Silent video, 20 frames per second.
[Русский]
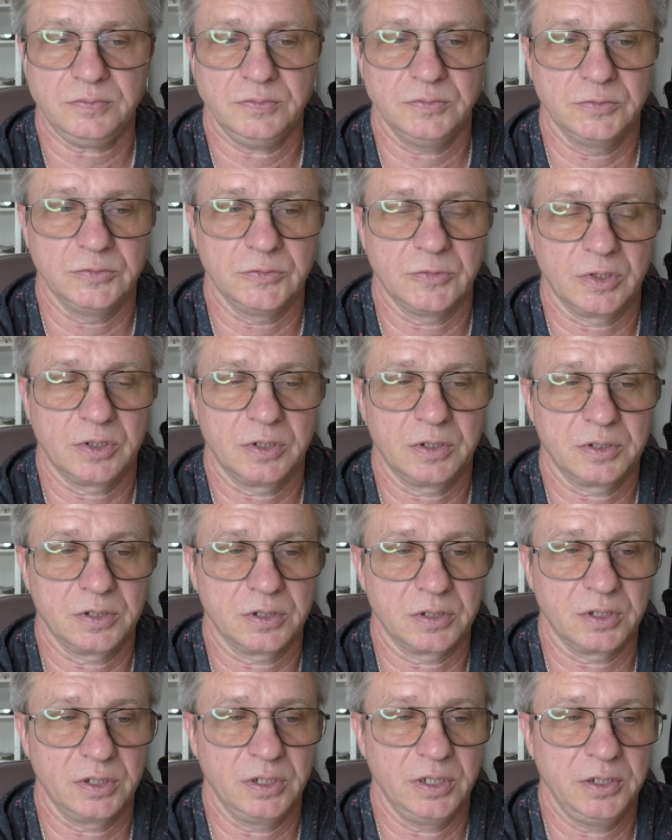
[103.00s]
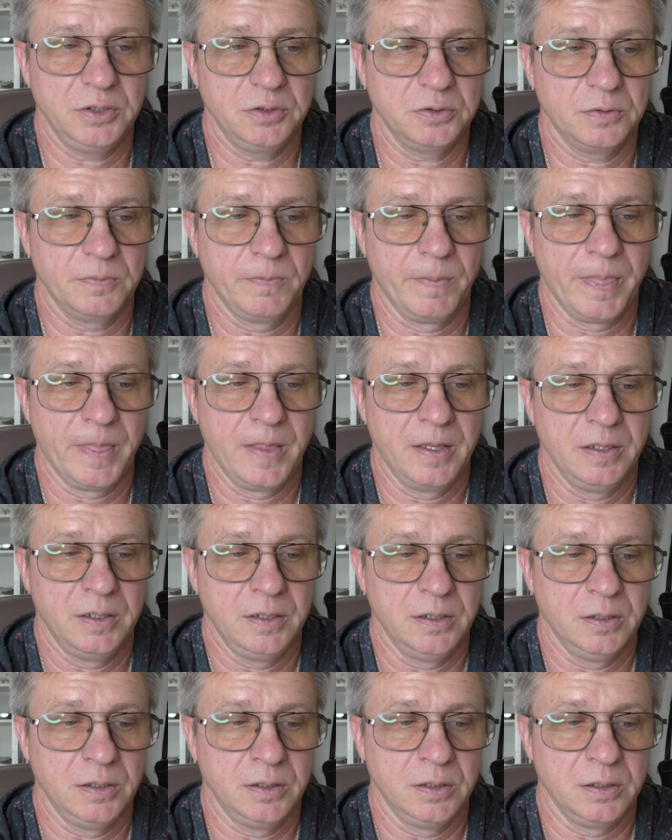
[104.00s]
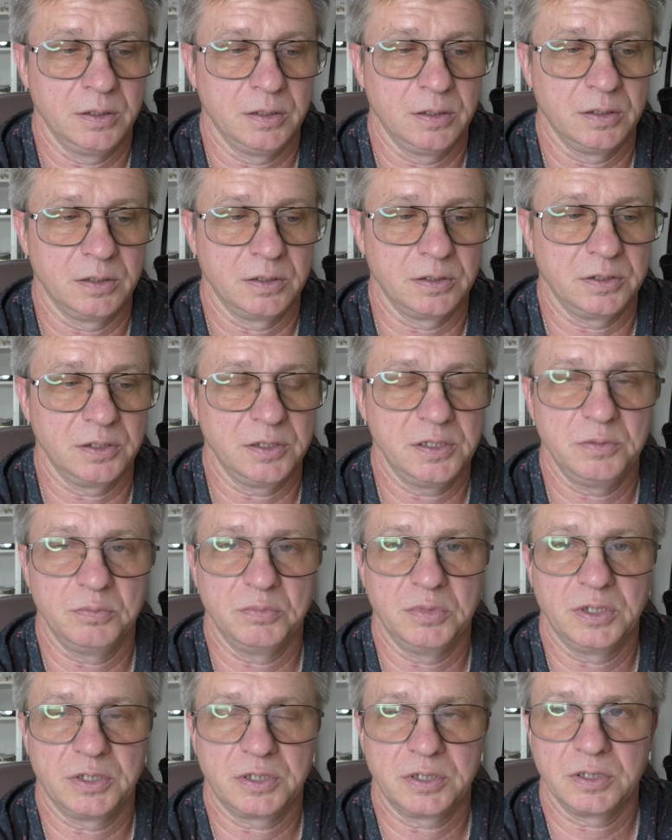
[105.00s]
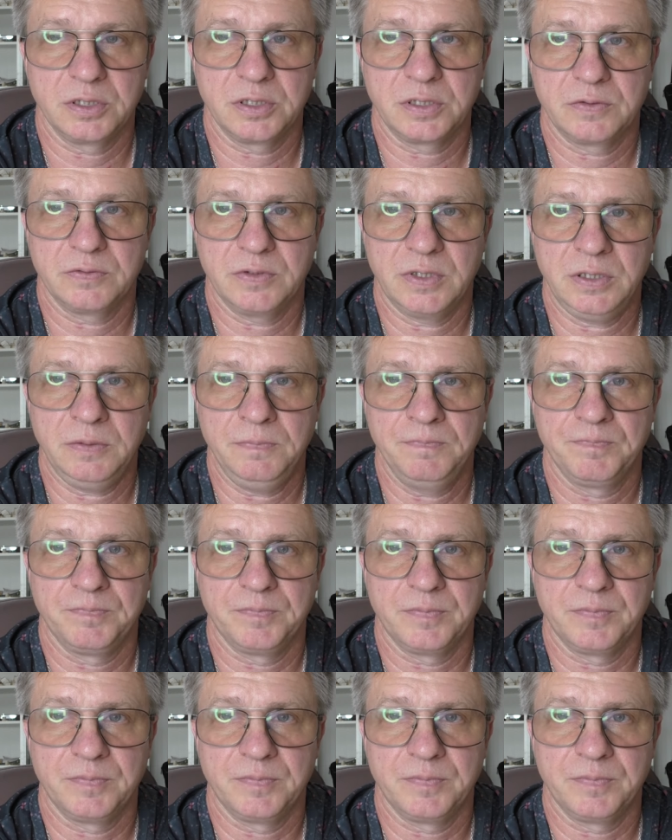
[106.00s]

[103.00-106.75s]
к сожалению, жизнь большинства